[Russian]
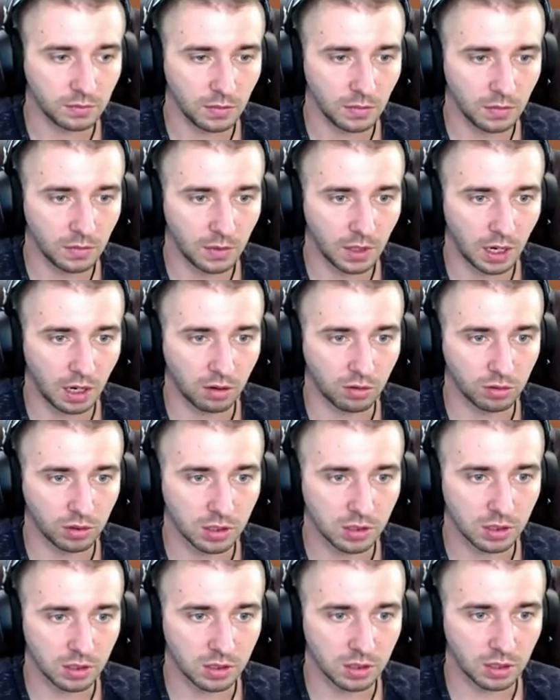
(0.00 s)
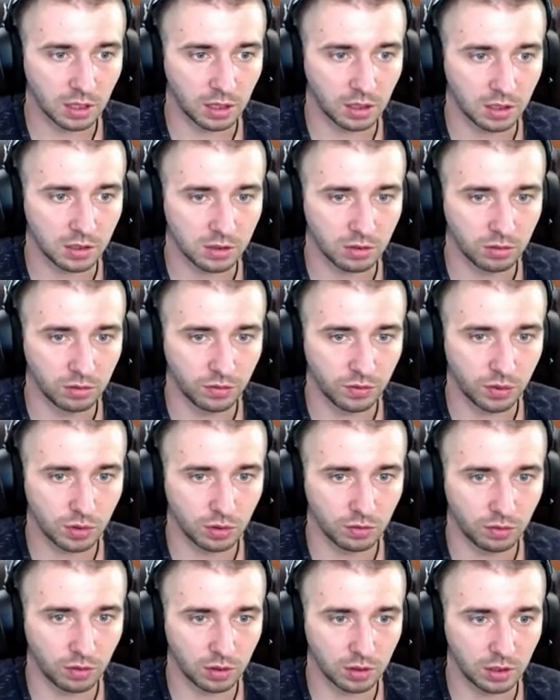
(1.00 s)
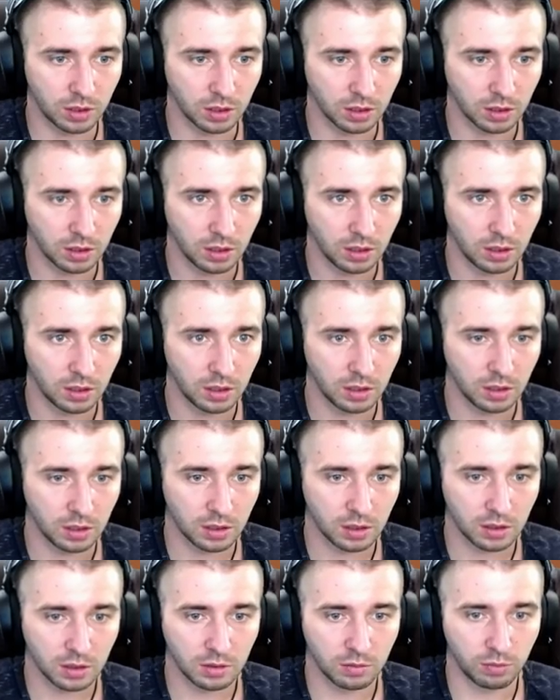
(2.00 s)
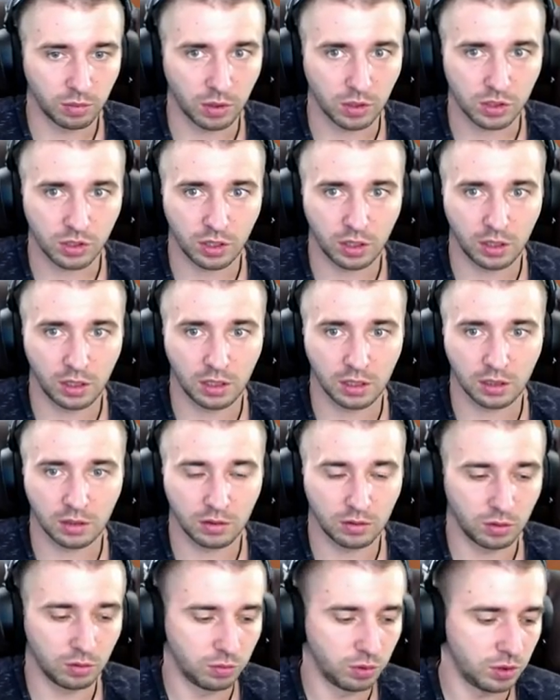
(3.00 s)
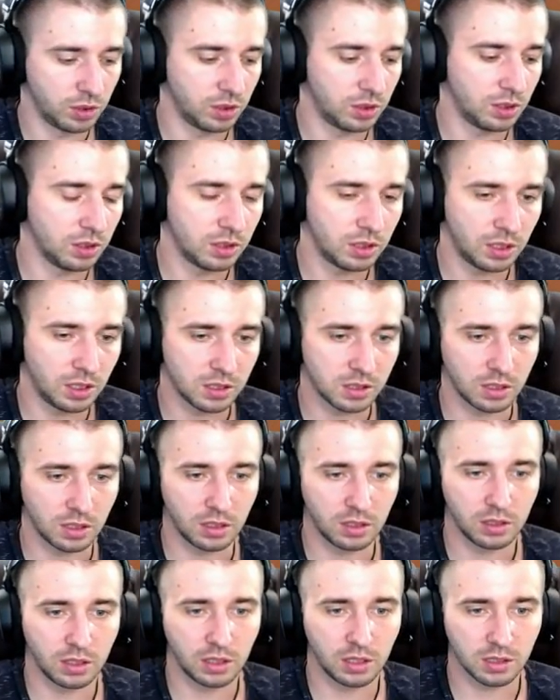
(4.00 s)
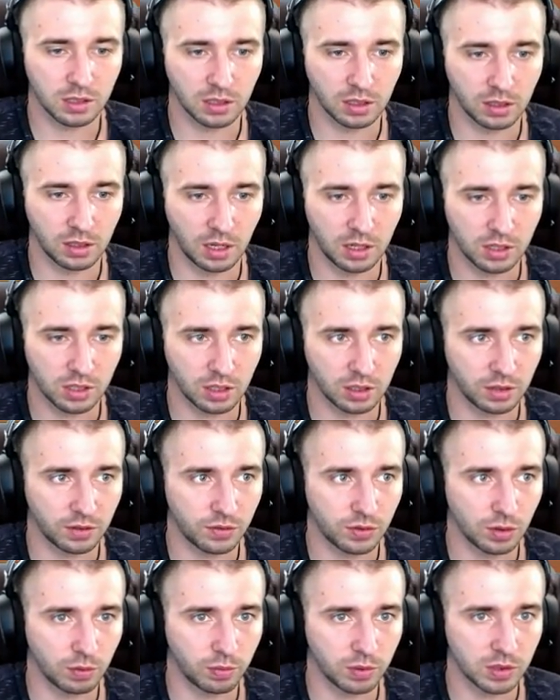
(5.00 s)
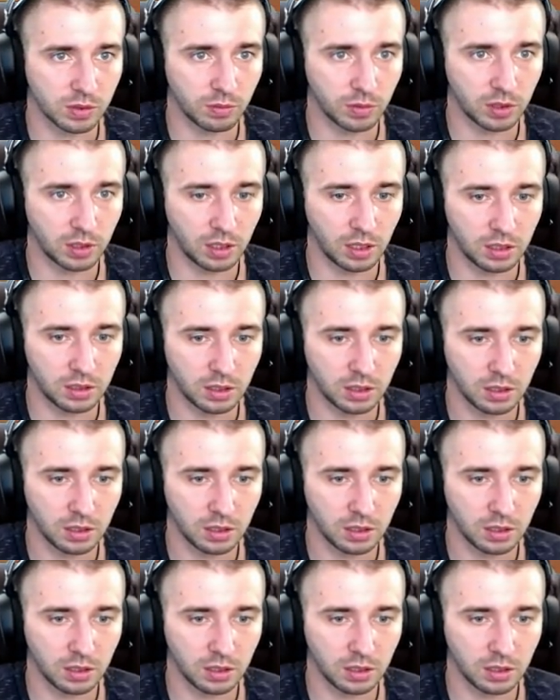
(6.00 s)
Так, у нас осталось, ну, все вроде прошли. Но будет интересно, интересно дальше это все посмотреть.